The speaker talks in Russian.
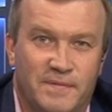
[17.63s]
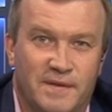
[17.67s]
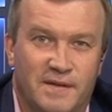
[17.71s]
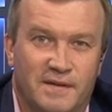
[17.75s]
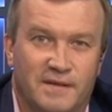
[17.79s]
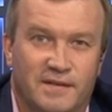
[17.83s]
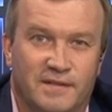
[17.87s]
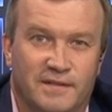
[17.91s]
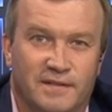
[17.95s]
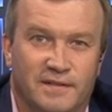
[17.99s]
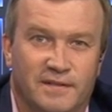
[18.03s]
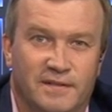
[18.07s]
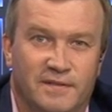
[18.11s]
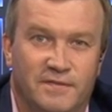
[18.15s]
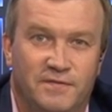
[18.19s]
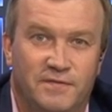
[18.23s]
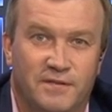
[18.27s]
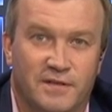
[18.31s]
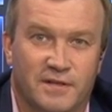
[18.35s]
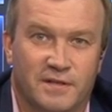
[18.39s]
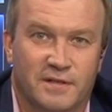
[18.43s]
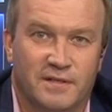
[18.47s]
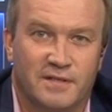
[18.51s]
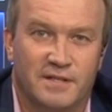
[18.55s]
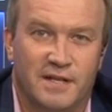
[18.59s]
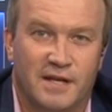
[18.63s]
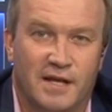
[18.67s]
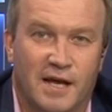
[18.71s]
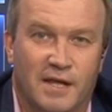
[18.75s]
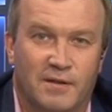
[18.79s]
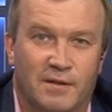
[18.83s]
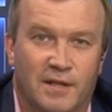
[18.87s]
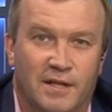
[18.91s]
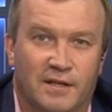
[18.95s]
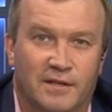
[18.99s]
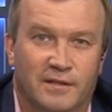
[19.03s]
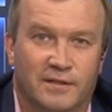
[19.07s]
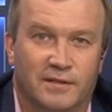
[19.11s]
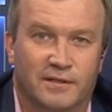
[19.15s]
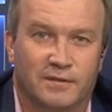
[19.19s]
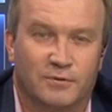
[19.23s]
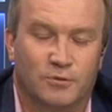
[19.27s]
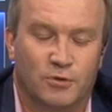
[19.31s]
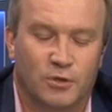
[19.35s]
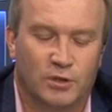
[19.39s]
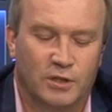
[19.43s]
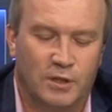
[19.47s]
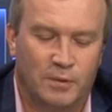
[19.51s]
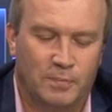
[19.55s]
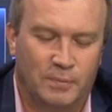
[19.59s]
Э, эфир телеканала
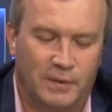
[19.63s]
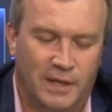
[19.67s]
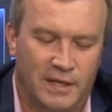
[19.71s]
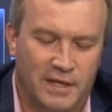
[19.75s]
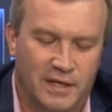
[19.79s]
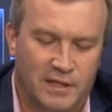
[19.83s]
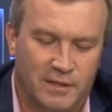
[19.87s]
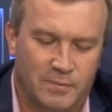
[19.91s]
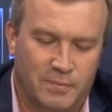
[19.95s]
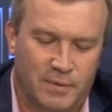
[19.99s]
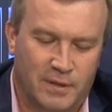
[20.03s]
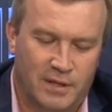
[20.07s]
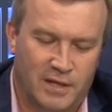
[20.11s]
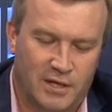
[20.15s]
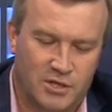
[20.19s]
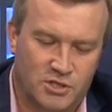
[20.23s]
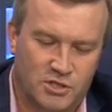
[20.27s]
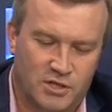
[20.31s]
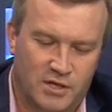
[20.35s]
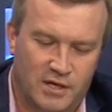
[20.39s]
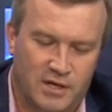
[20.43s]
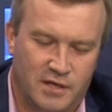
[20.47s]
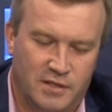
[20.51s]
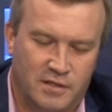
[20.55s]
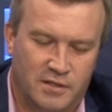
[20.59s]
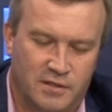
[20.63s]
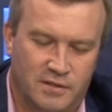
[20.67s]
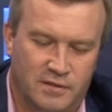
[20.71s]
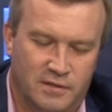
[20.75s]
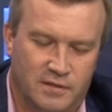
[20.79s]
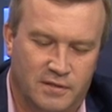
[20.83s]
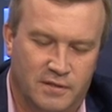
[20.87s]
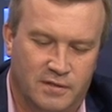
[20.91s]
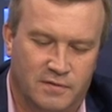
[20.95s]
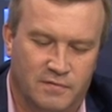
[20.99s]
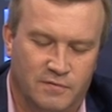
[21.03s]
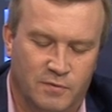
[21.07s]
ОРТ «Планета» продолжает э,